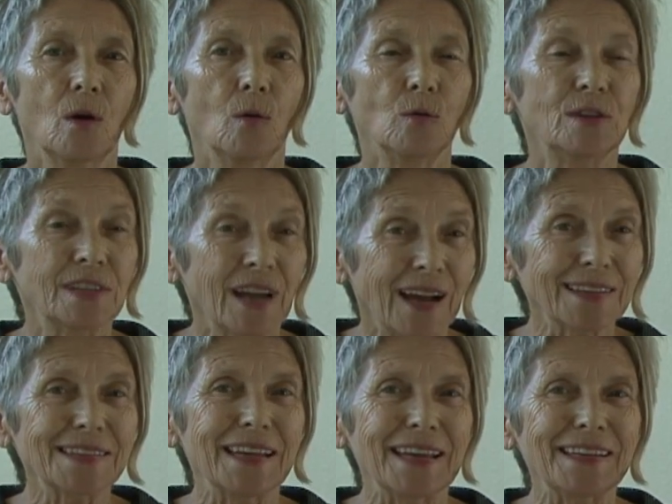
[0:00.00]
Und
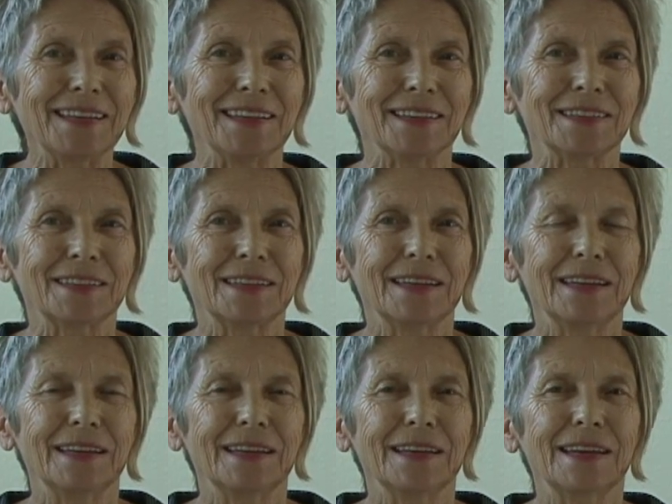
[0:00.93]
tatsächlich,
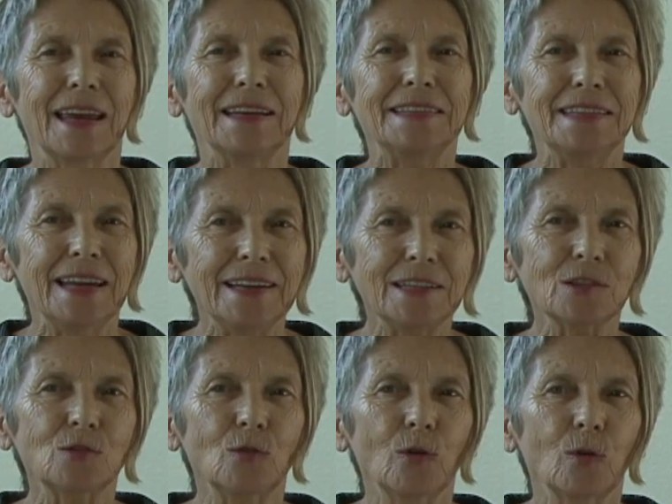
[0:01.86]
kennt
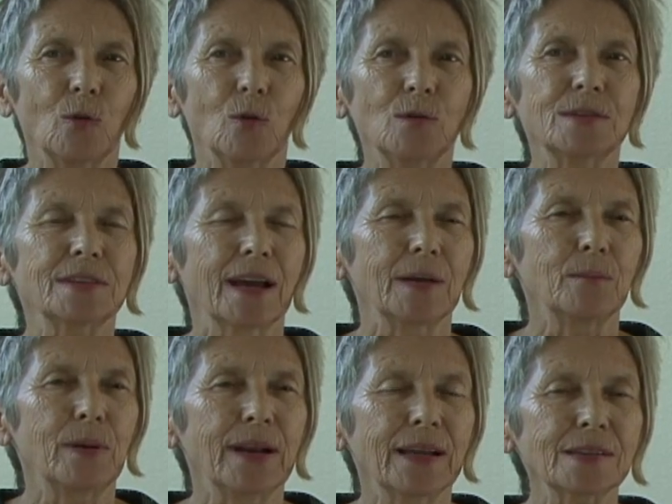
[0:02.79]
jedes Neuron seinen
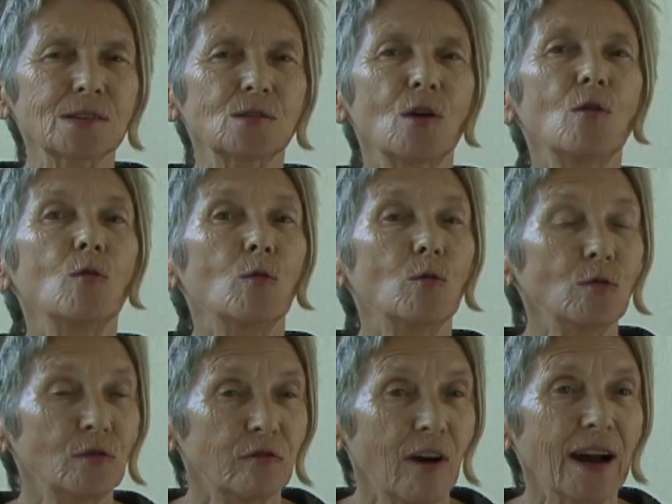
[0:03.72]
Platz
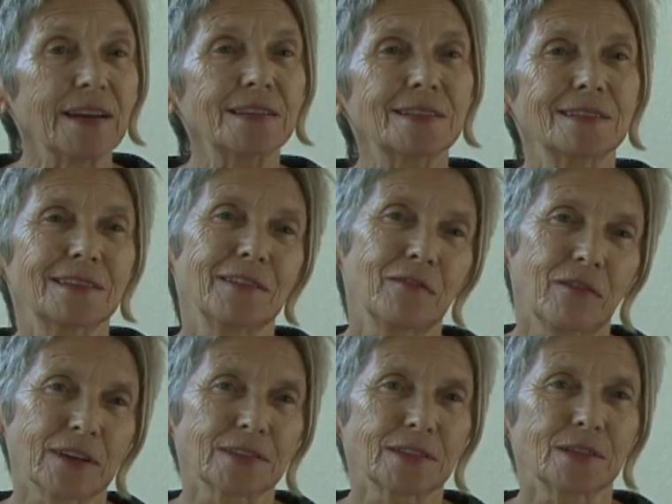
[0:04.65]
und weiß,
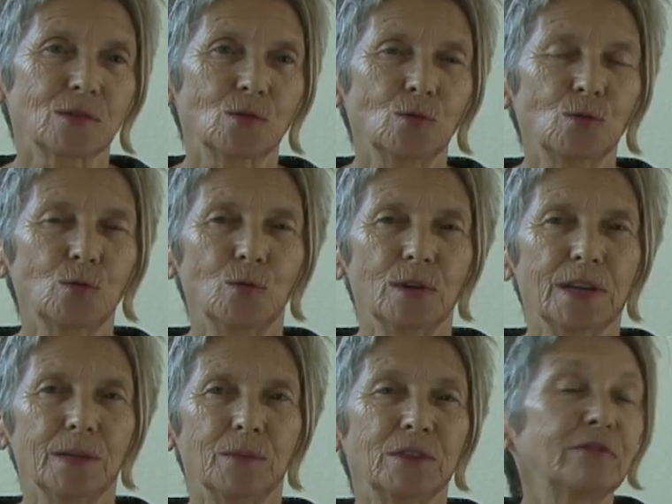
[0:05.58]
was es zu tun
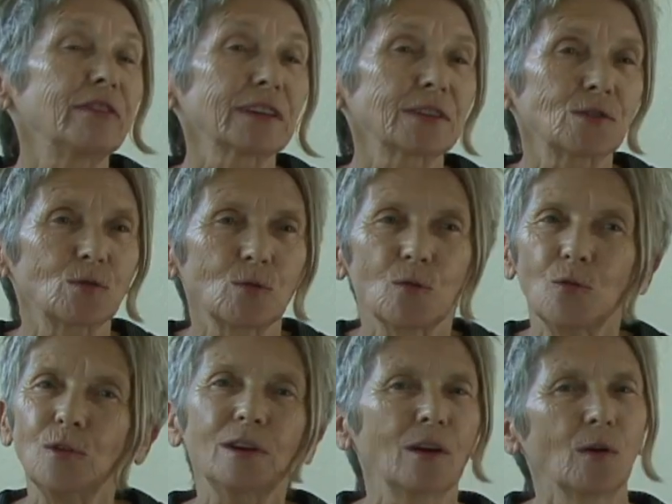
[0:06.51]
gibt. Fast
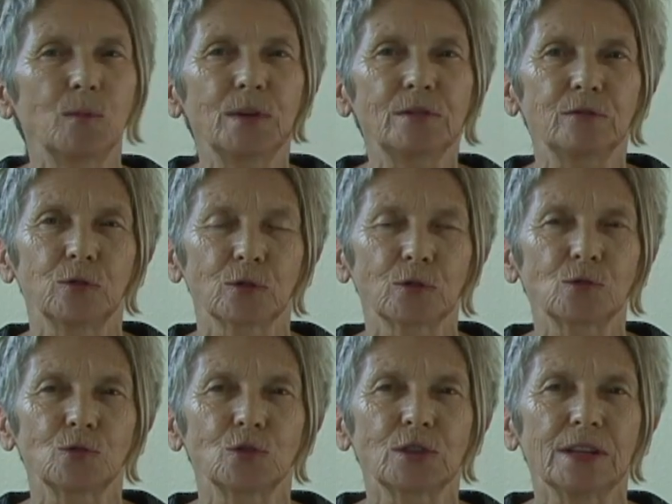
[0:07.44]
unglaublich
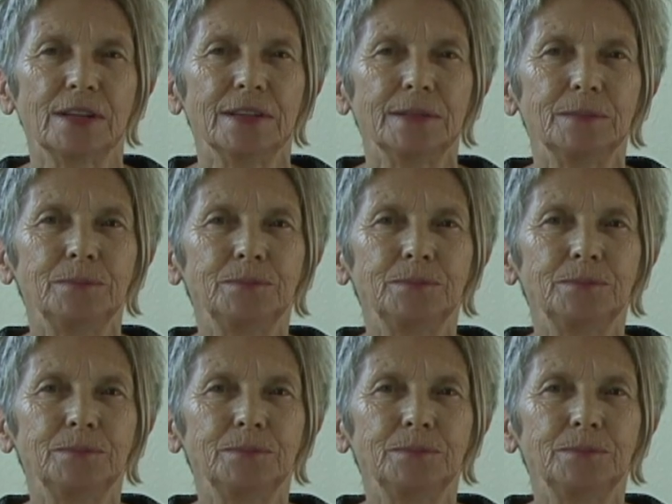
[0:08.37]
vorzustellen.